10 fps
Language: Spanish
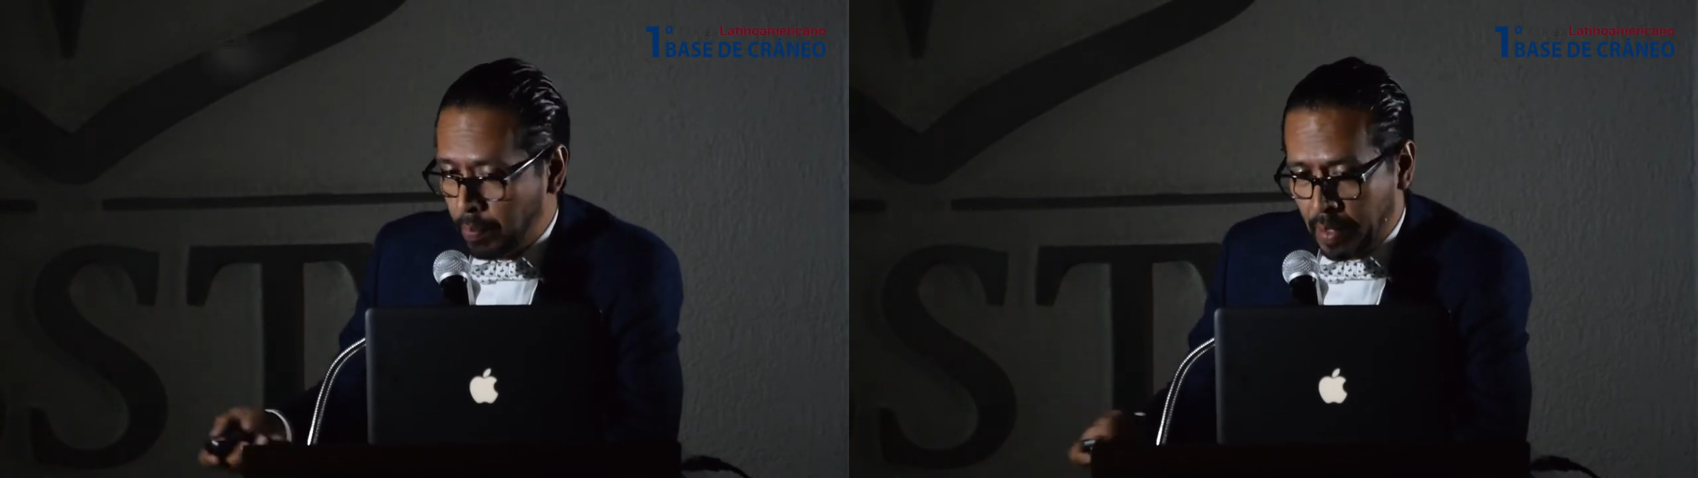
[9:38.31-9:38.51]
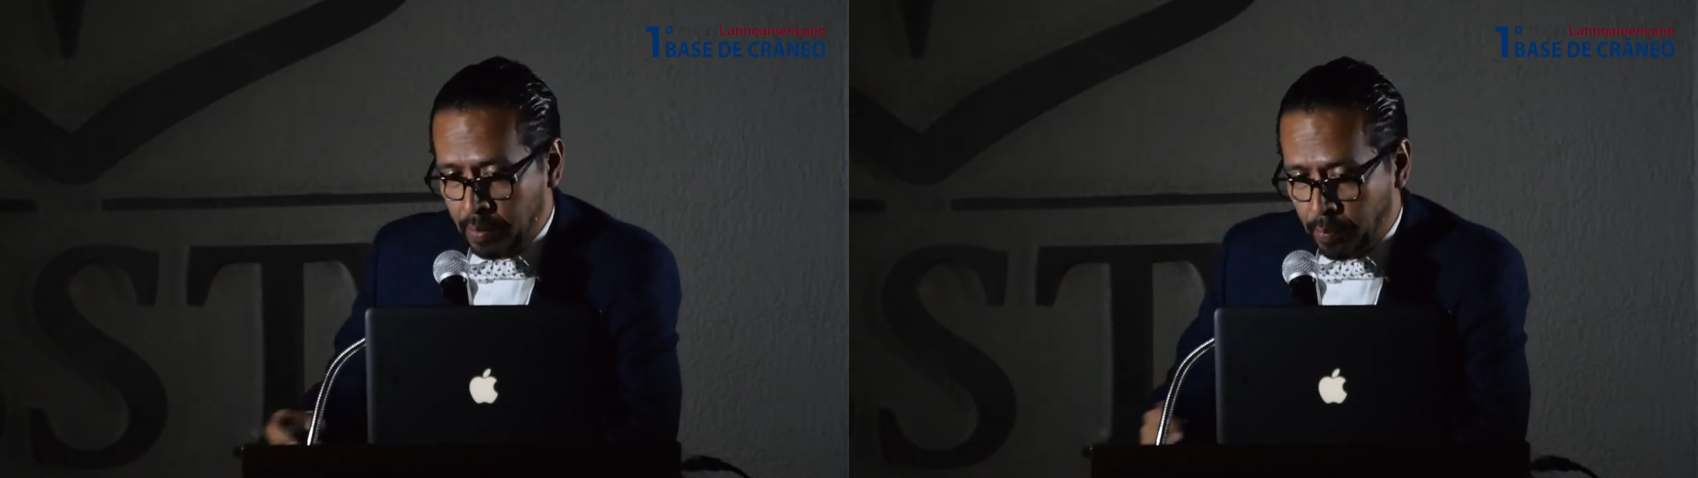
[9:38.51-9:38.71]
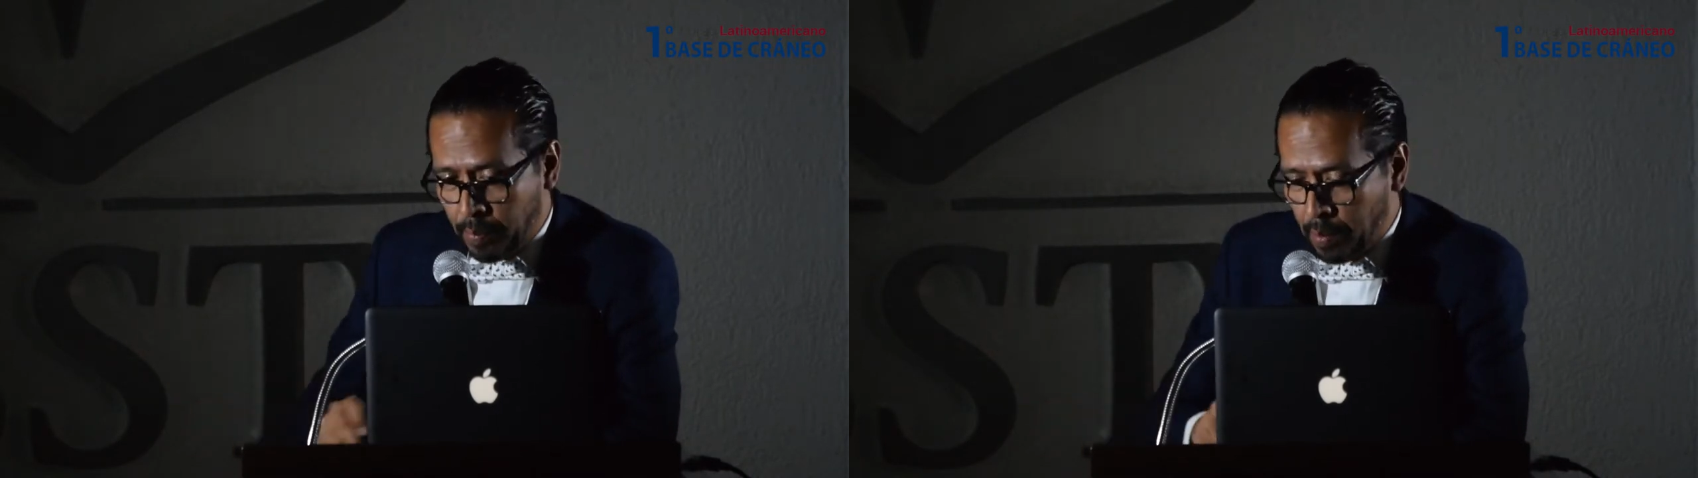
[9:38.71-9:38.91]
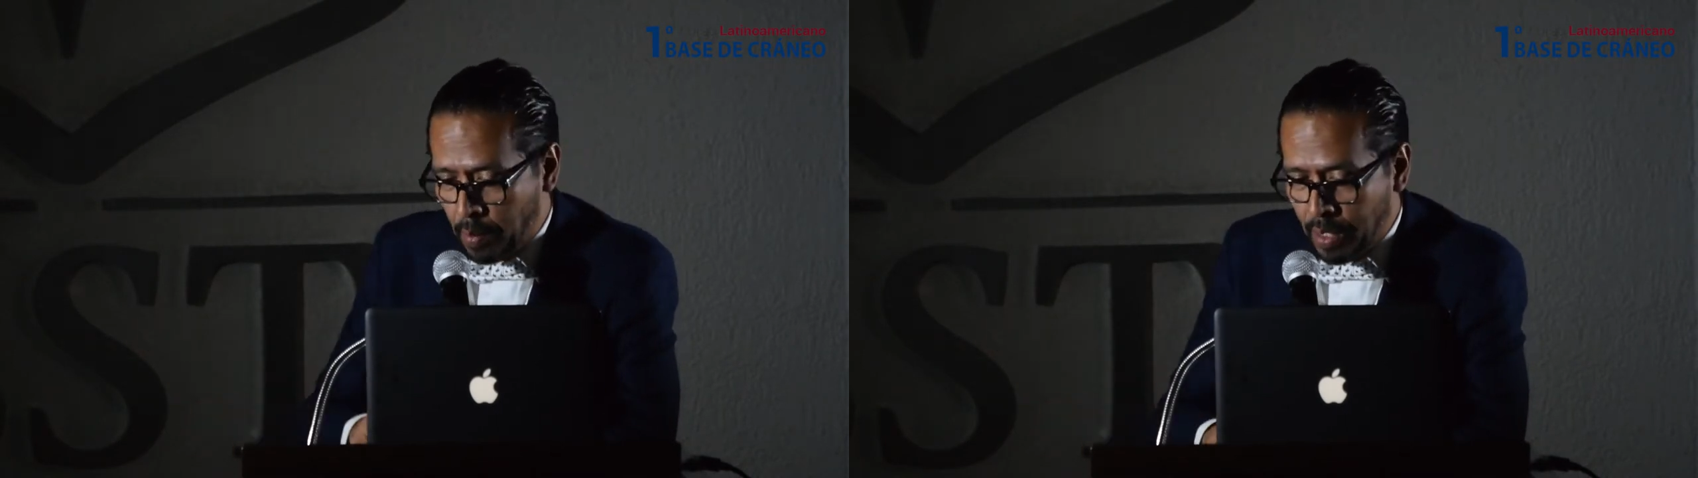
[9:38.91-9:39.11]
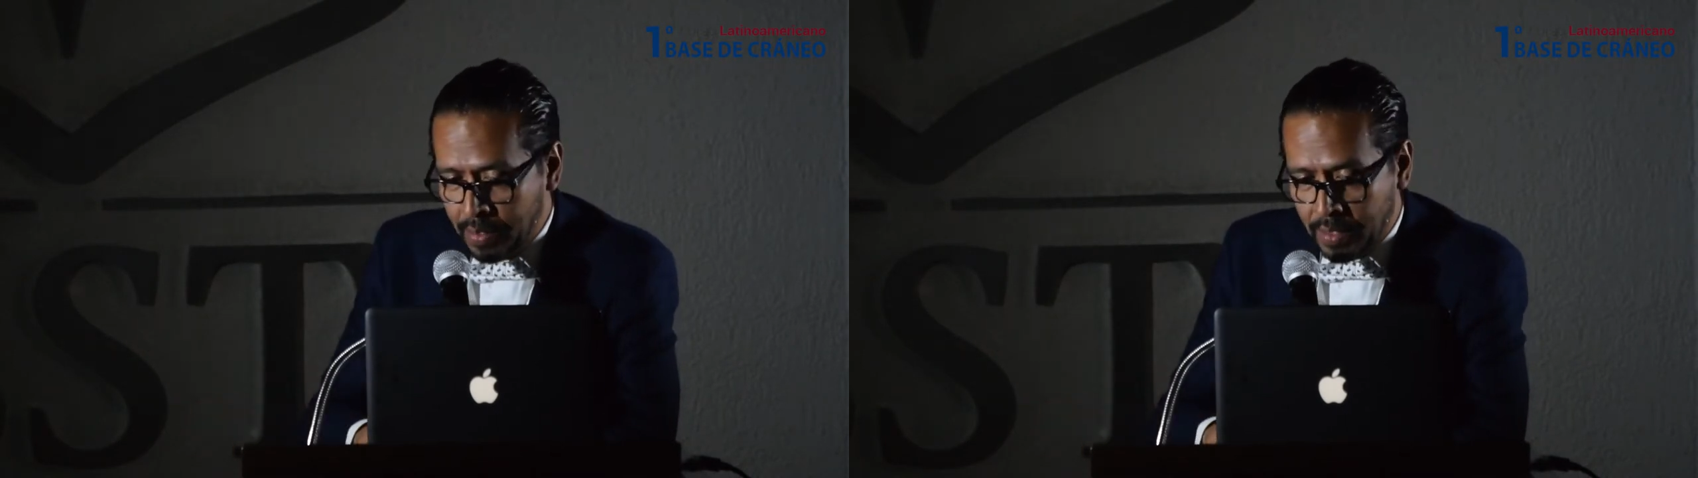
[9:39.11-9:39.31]

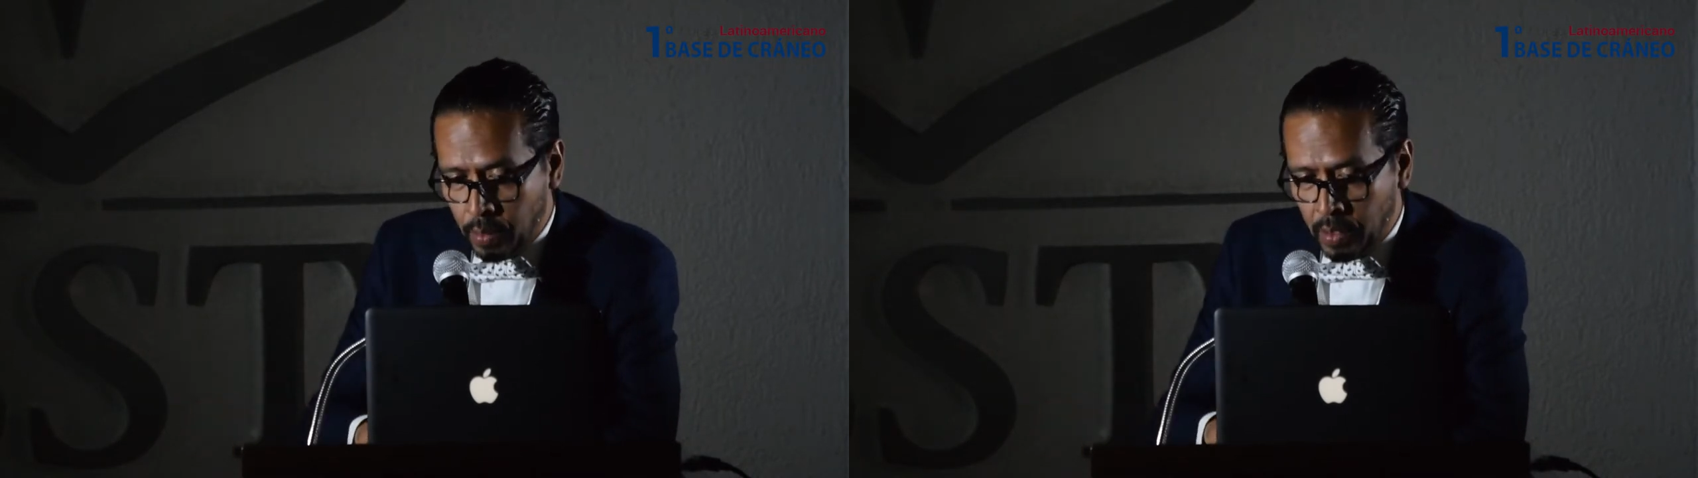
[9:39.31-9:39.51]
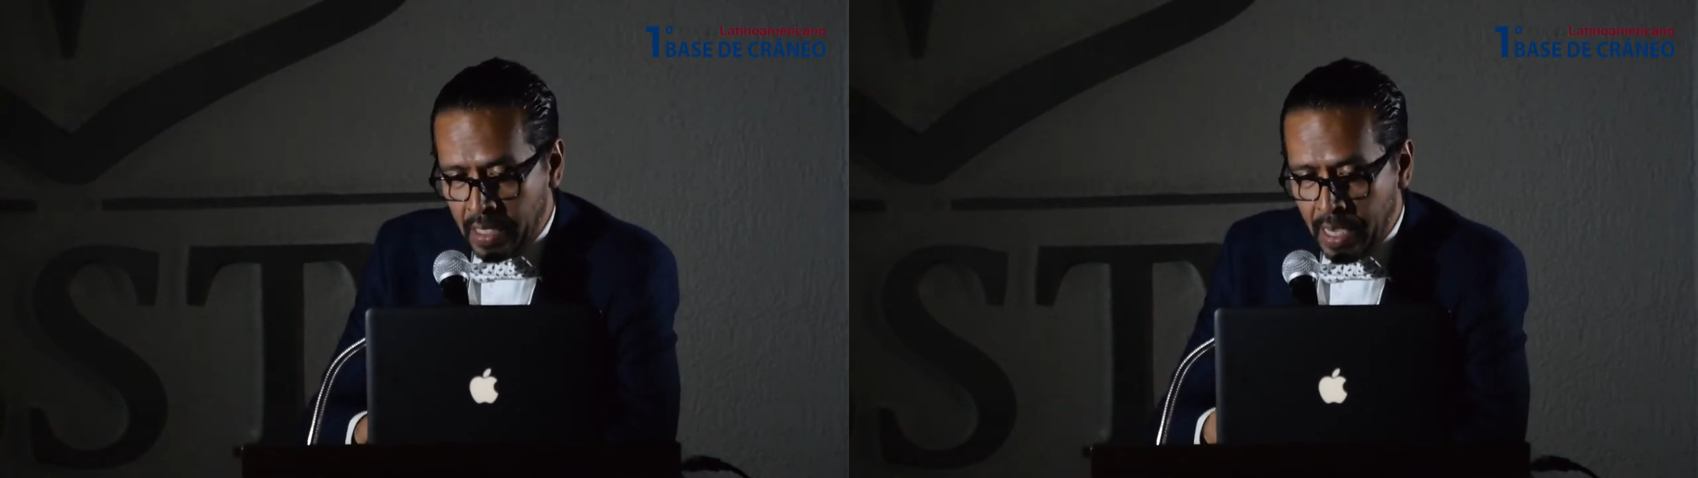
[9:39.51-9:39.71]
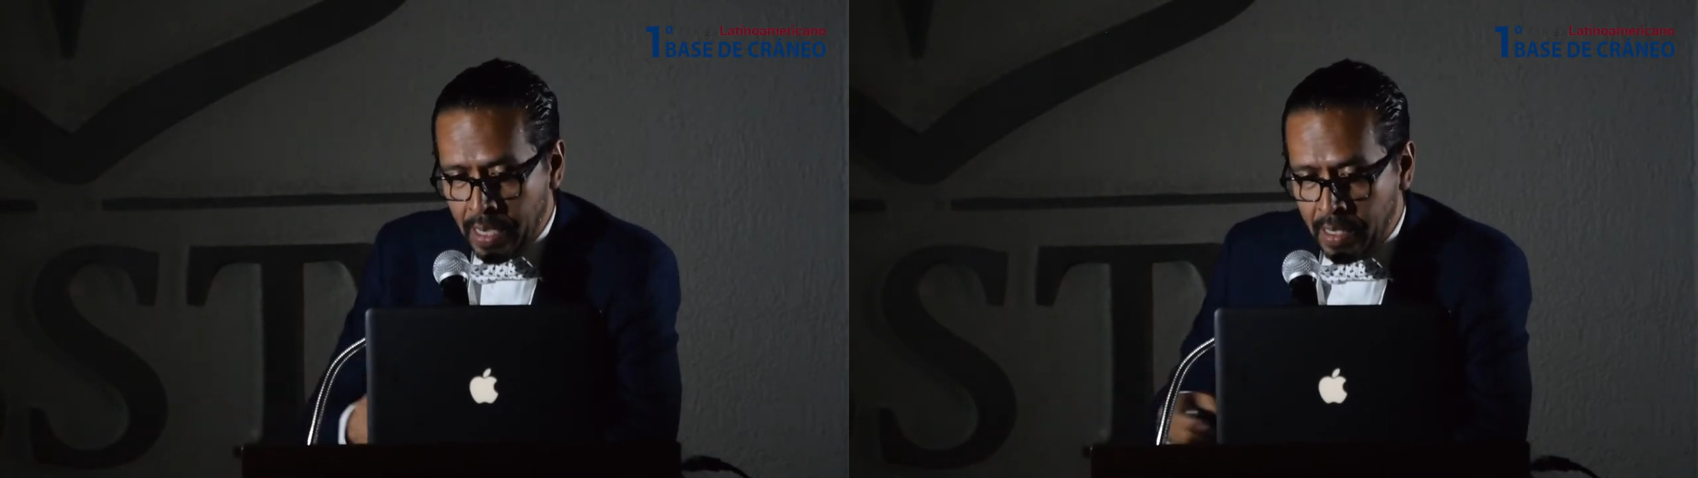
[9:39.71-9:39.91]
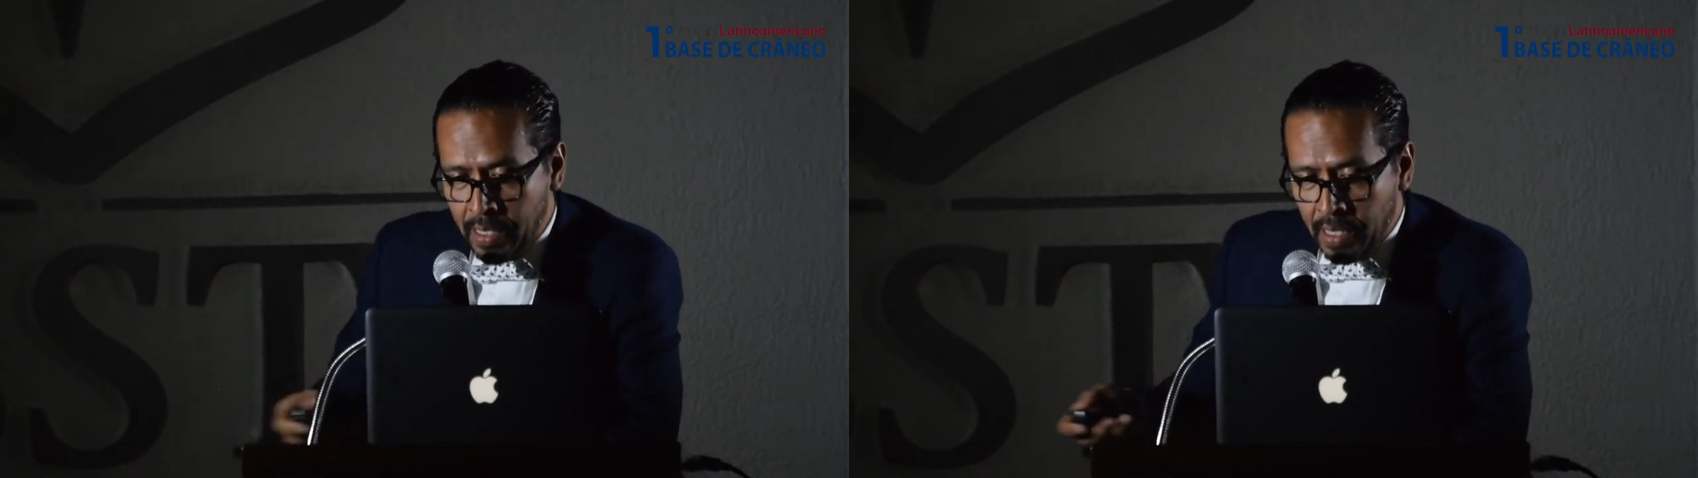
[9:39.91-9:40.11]
previo a la cirugía